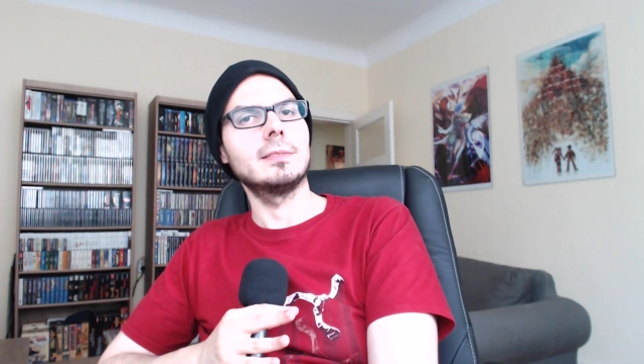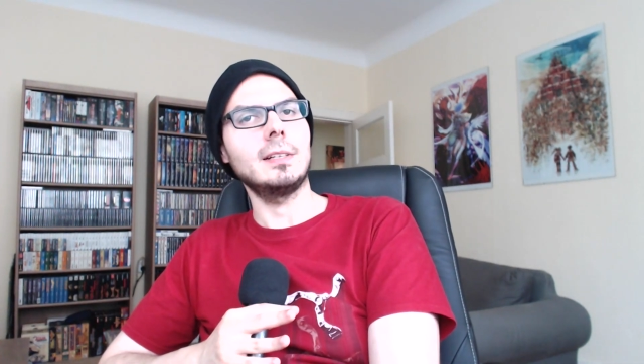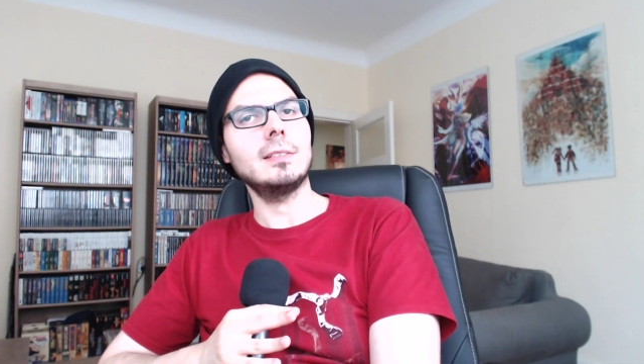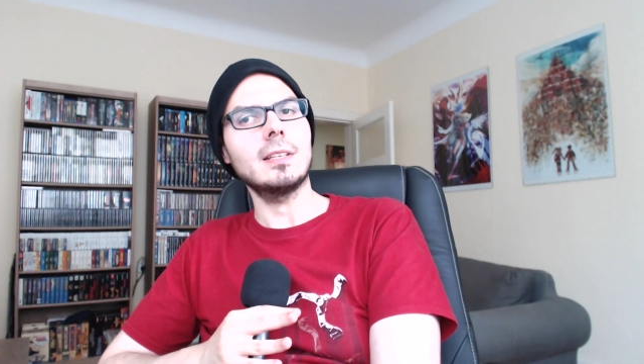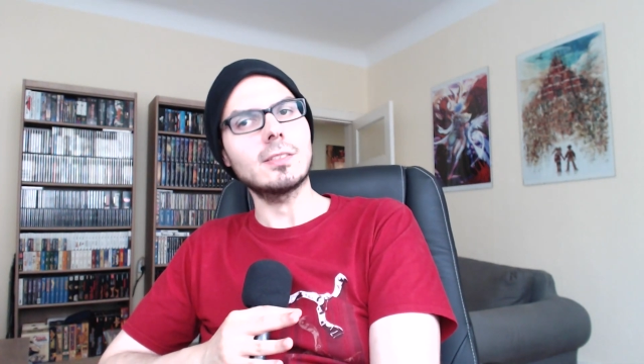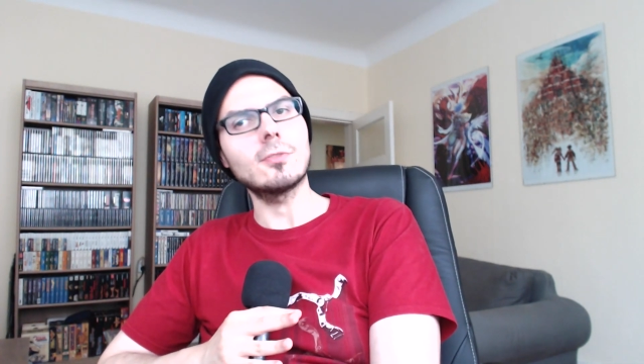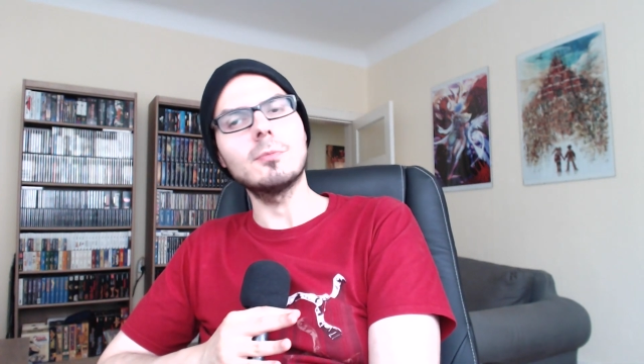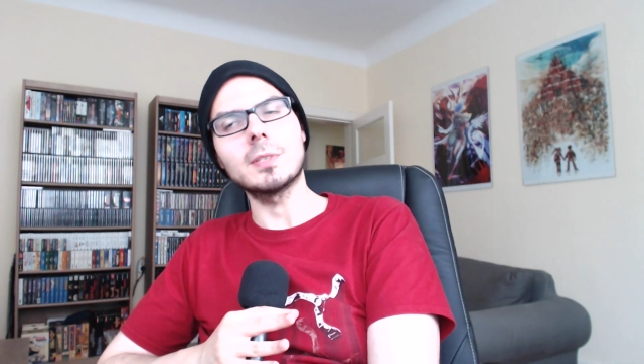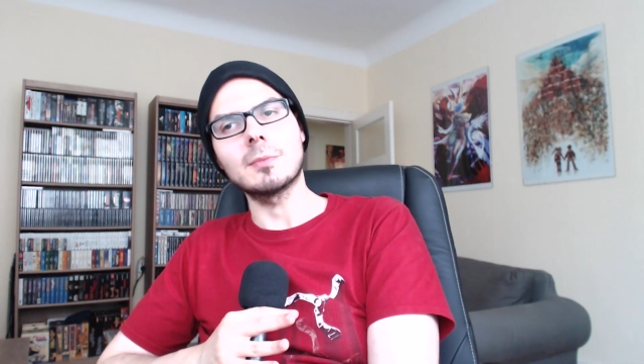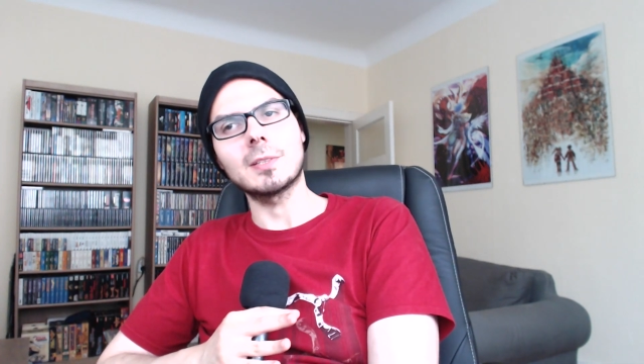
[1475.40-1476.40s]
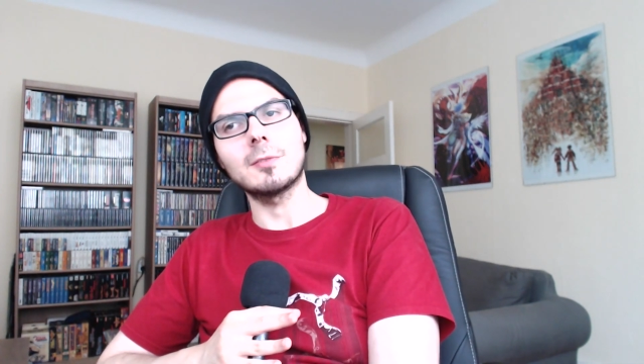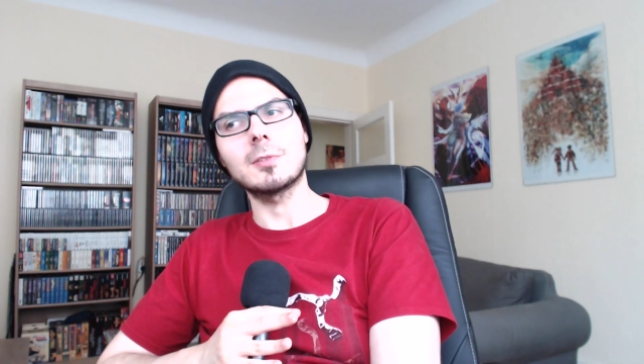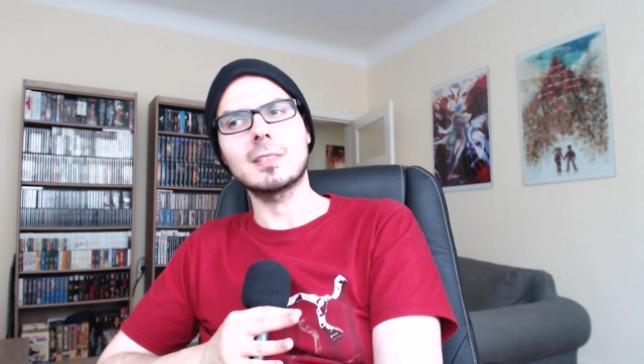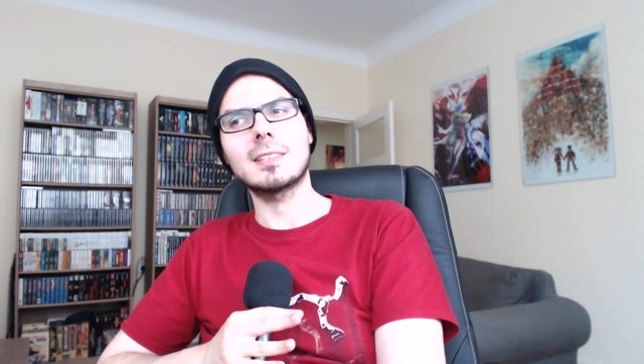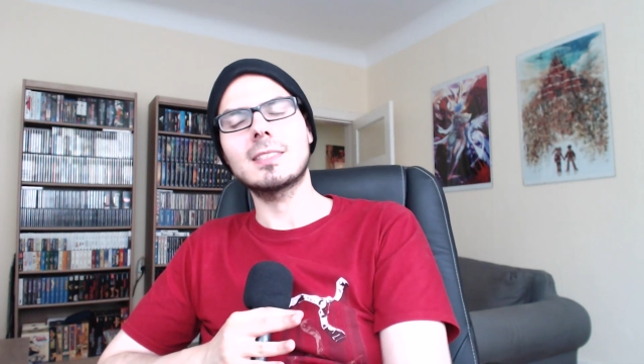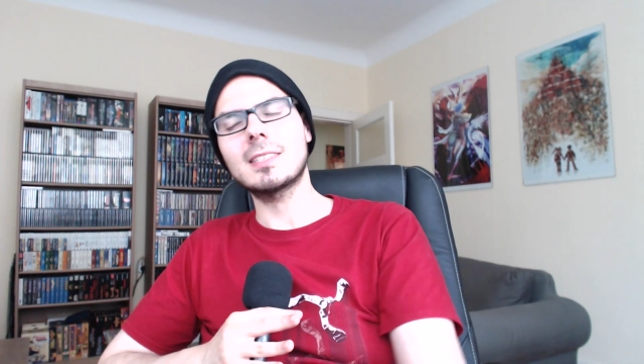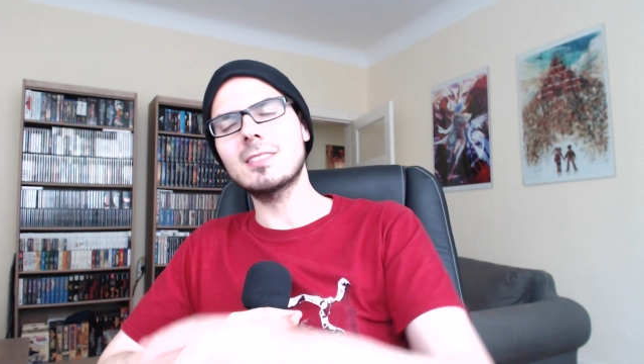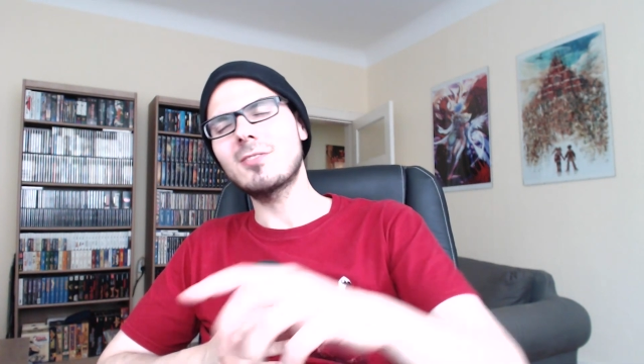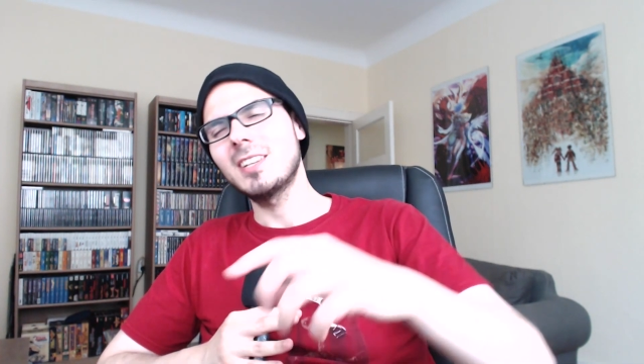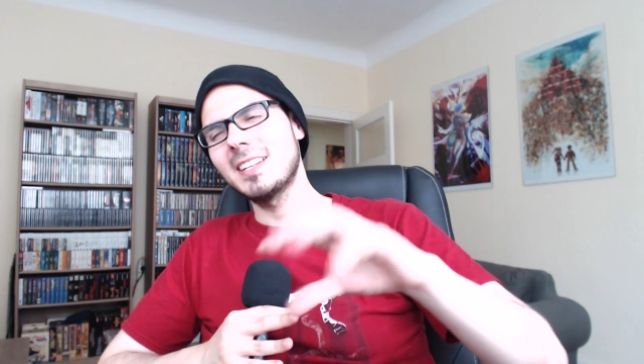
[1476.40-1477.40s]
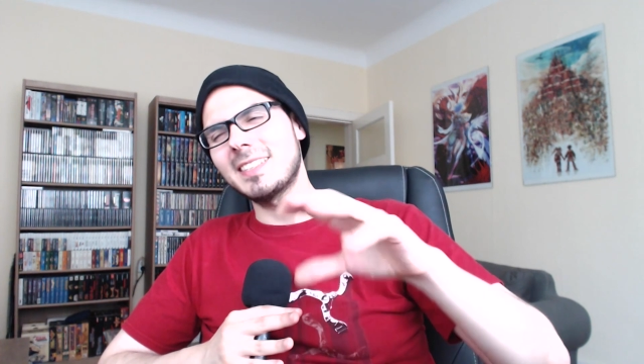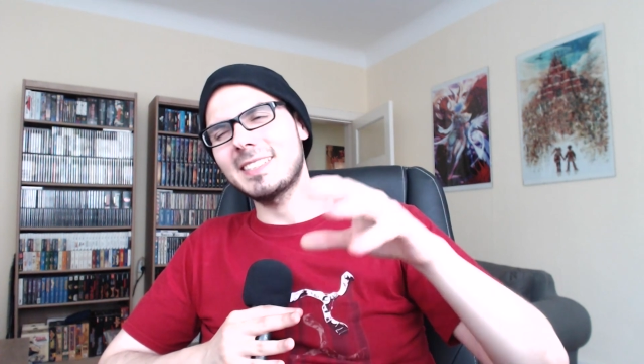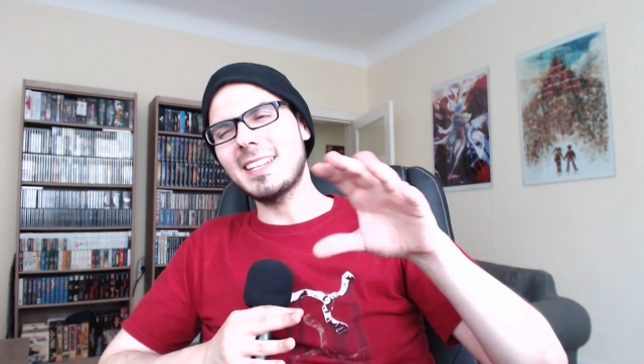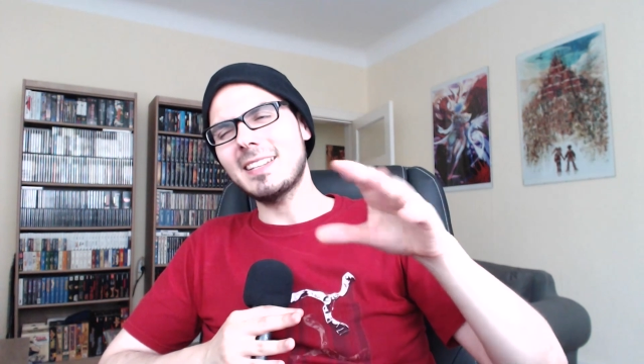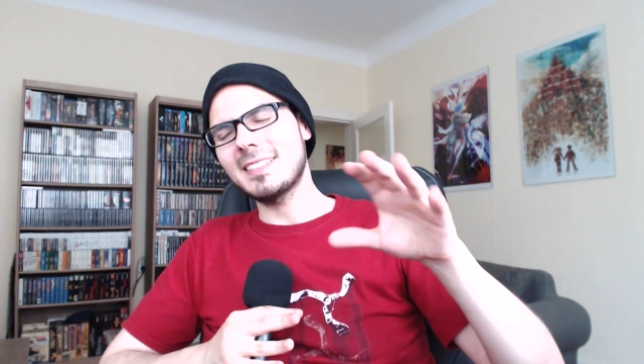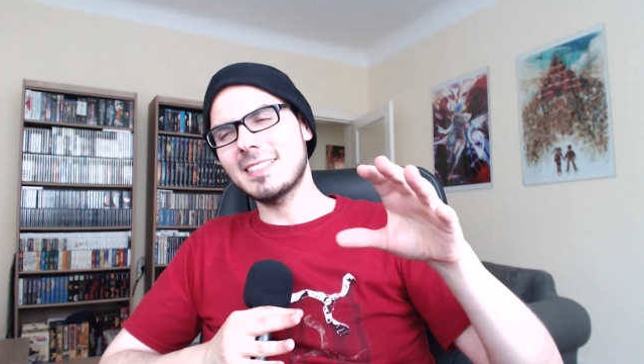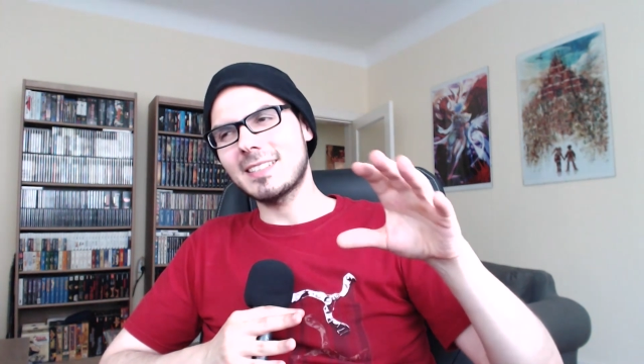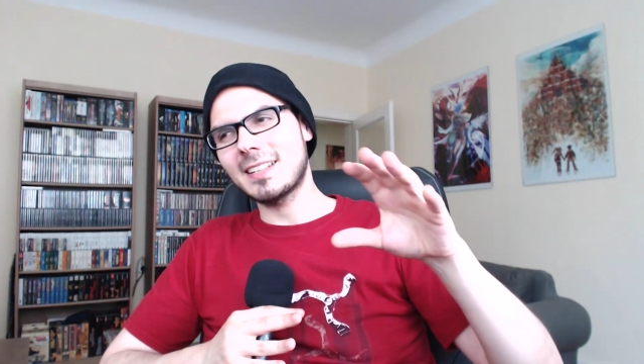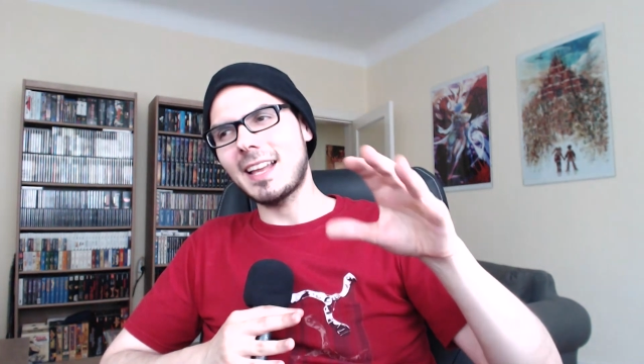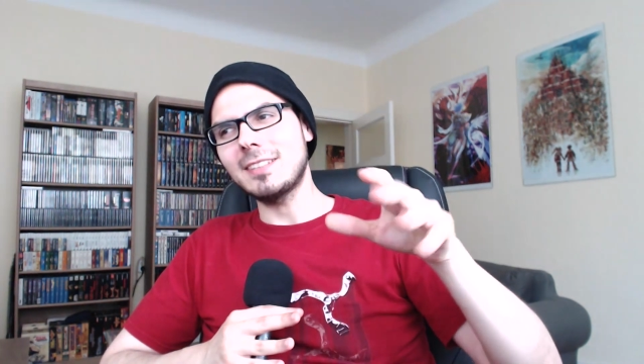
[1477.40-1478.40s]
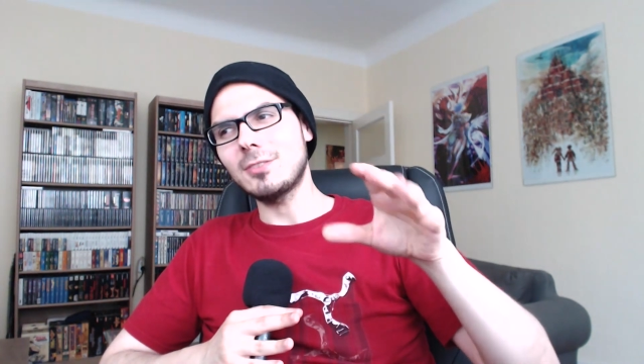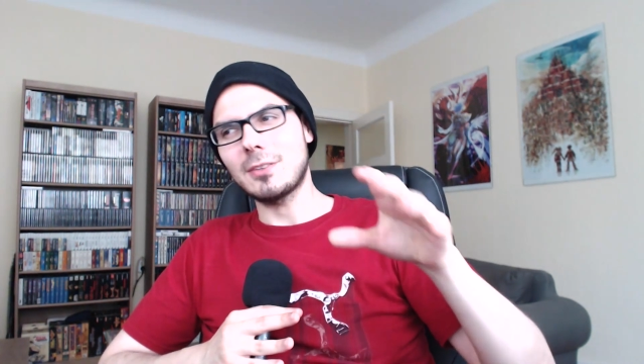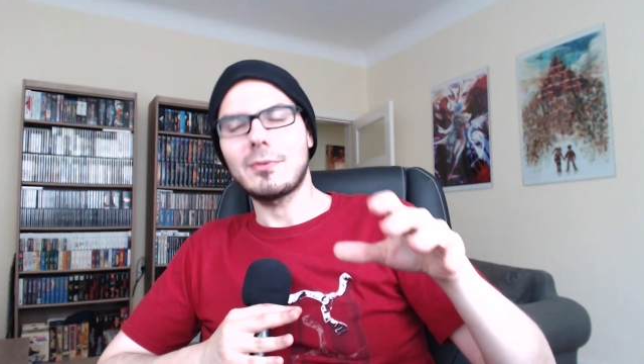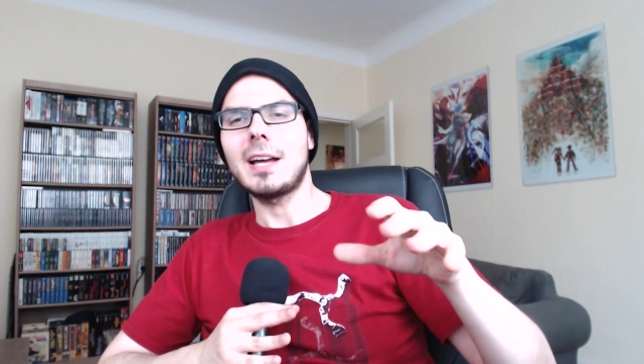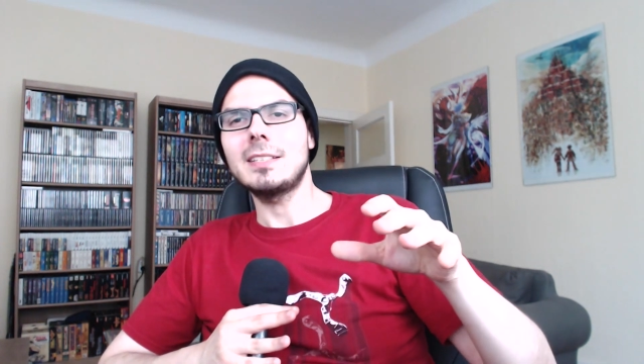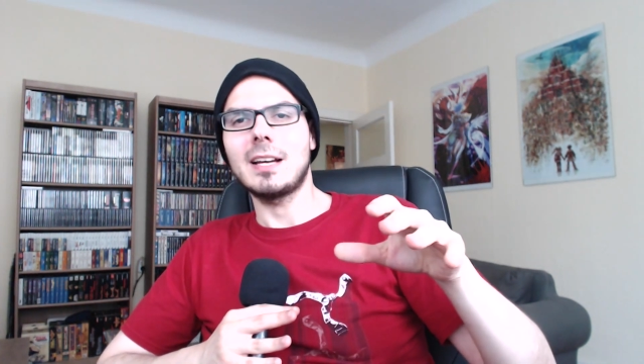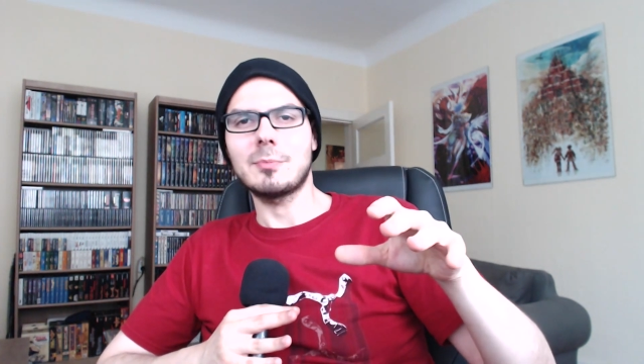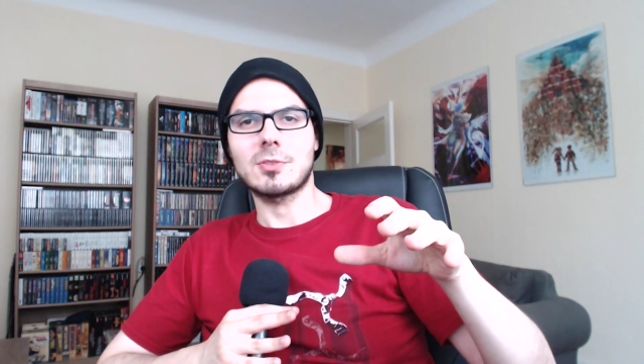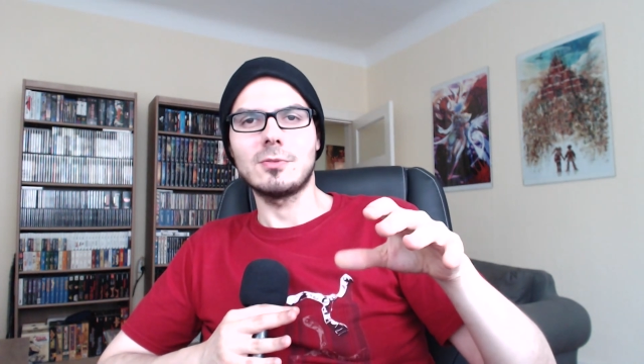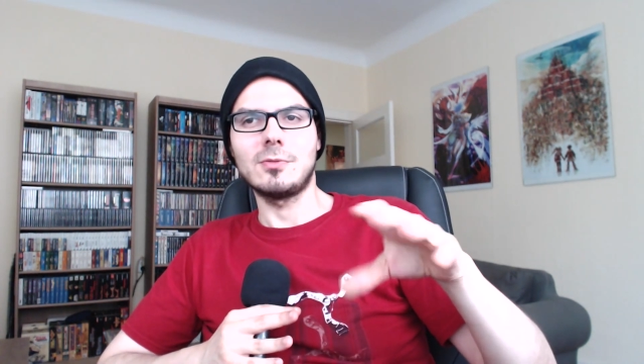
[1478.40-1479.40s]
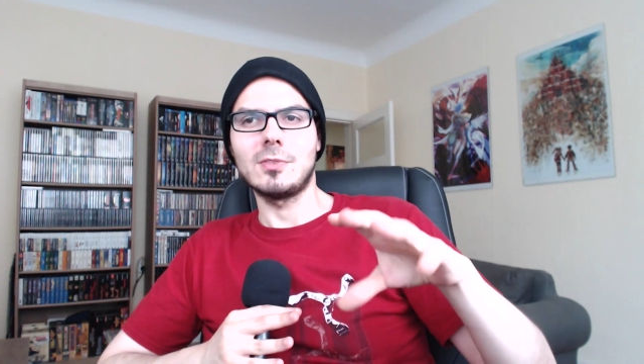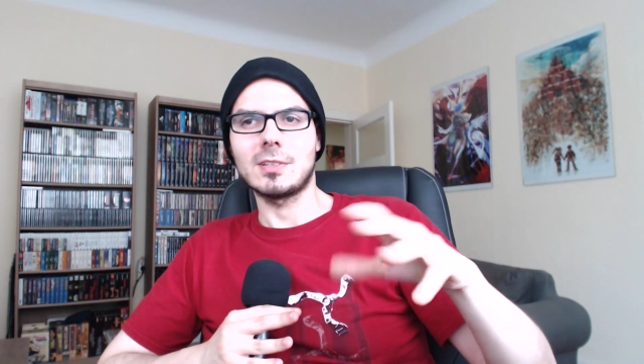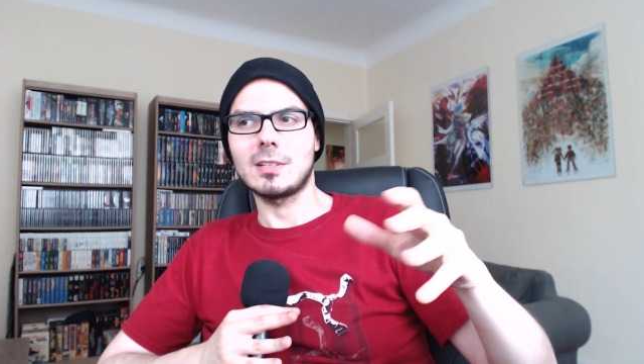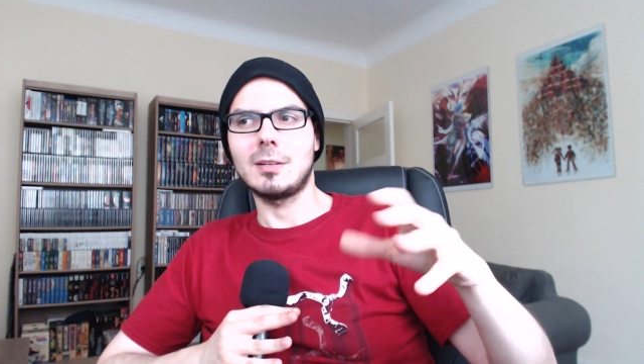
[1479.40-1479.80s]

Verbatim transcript: Na, ne? ist so ein bisschen mit der gegangen. Das sind so sehr kleine oder feine Abstufungen,